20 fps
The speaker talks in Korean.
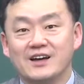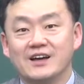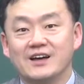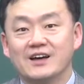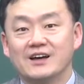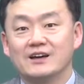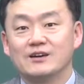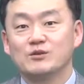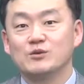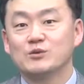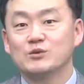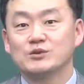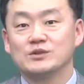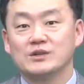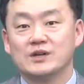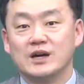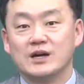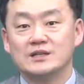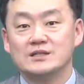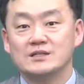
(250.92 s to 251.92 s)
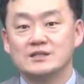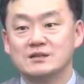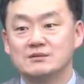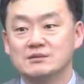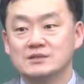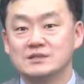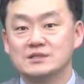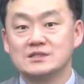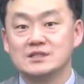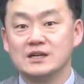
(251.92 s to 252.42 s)
아이고 오늘 한 시간
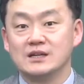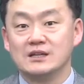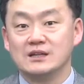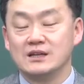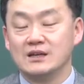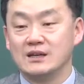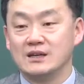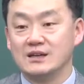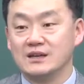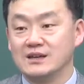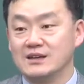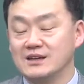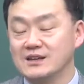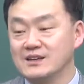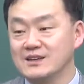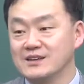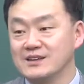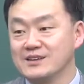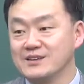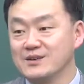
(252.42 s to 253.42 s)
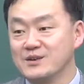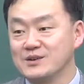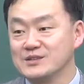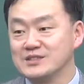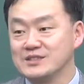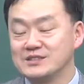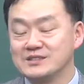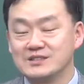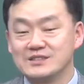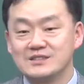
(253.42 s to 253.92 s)
덜 잤네.
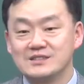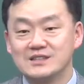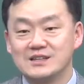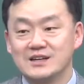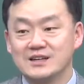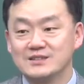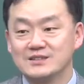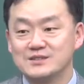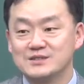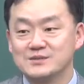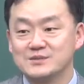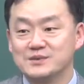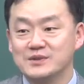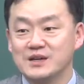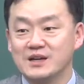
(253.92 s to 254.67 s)
혹시 그런 생각하셨습니까?